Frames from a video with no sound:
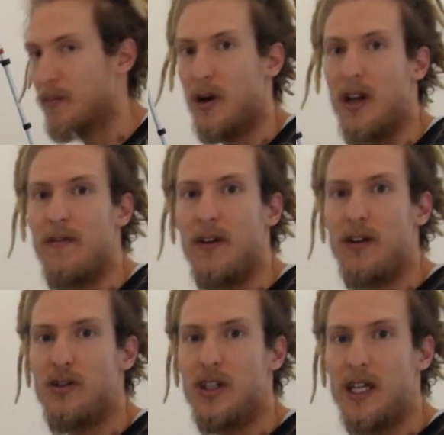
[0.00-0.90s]
però le
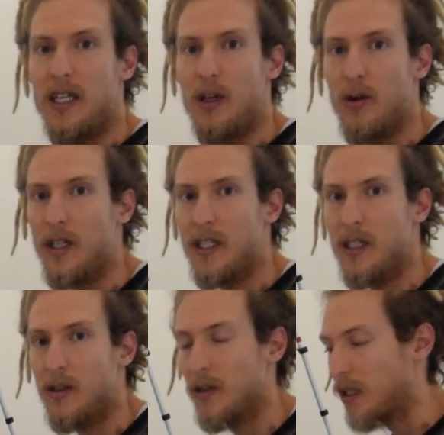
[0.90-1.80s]
velocità di
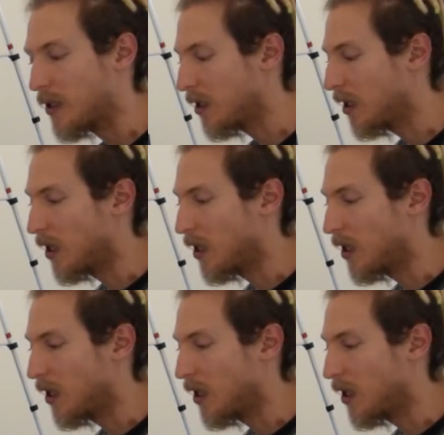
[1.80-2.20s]
connessione